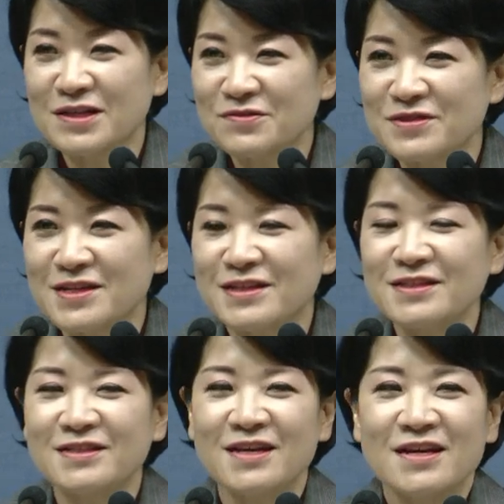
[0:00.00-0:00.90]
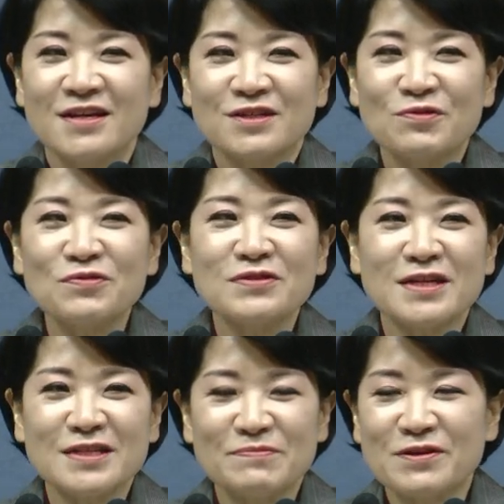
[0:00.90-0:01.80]
5시에는
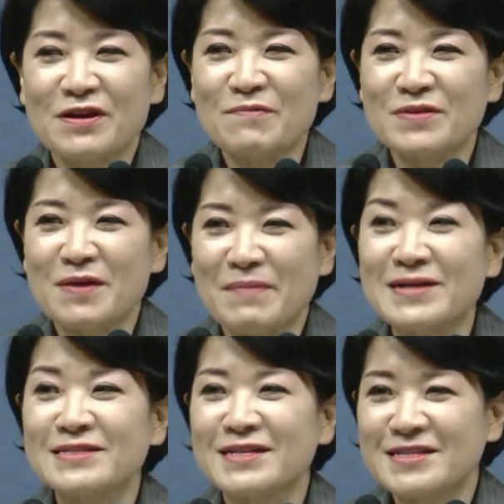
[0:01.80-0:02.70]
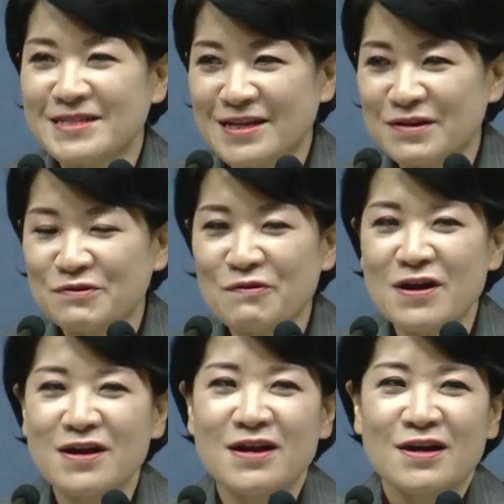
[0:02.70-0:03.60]
선교사님들과 함께 만찬의
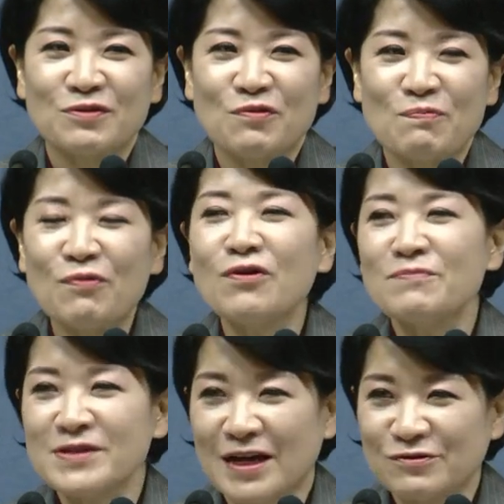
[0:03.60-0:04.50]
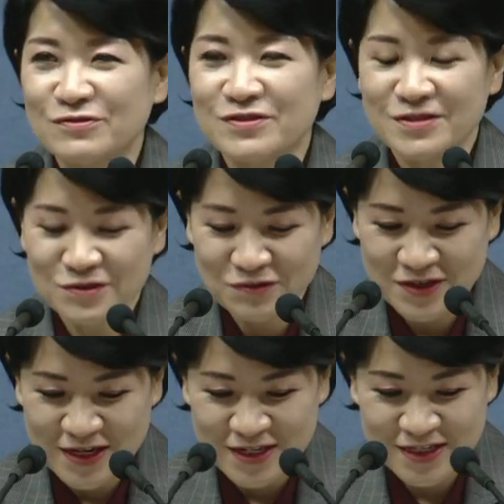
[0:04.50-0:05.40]
시간과 또 포럼을 나누는 또
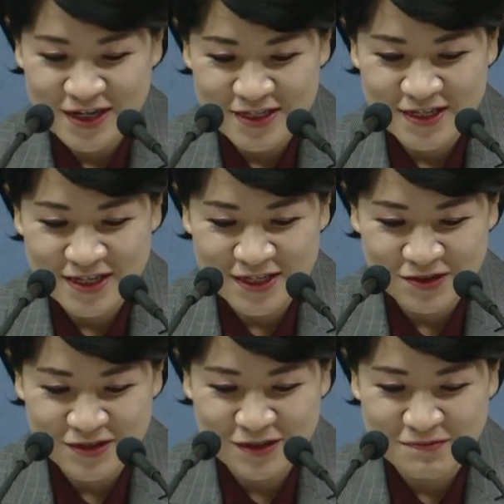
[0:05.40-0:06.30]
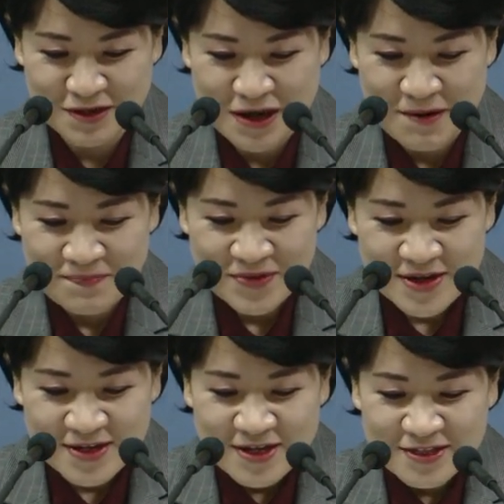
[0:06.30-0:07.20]
귀한 시간이 있었습니다.
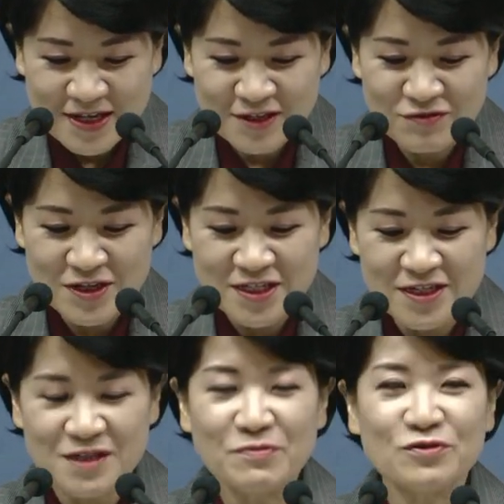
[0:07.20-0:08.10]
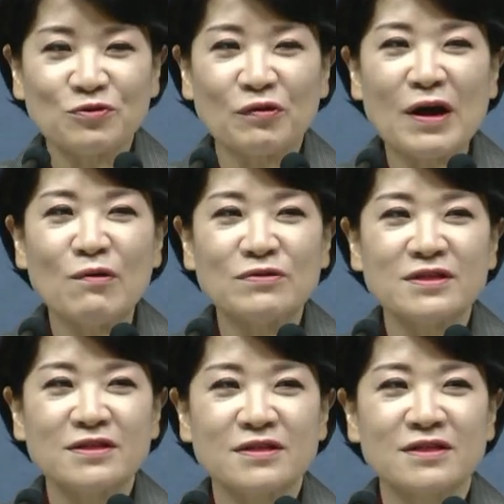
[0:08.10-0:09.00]
자, 그리고 이제 이번 주
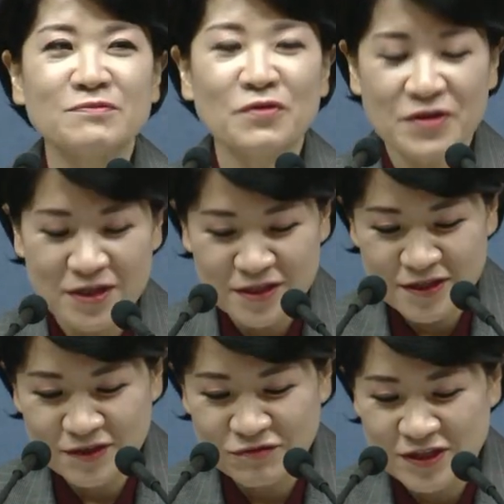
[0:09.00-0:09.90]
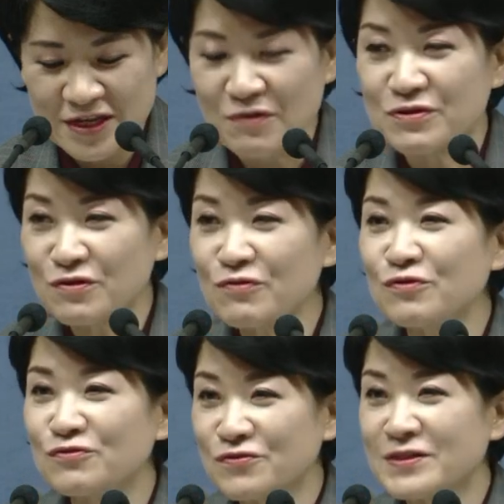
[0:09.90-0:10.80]
돌아오는 금요일에는 또 우리 예원
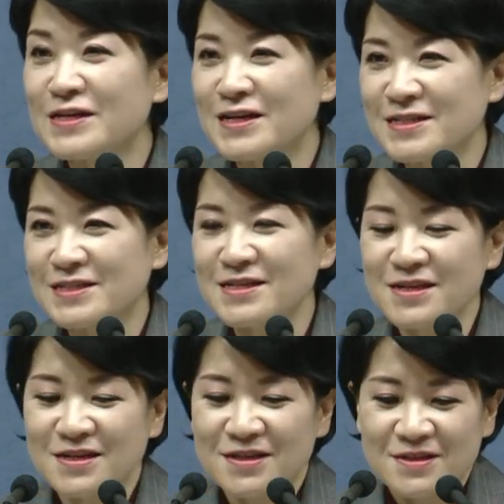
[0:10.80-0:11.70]
선교 축제까지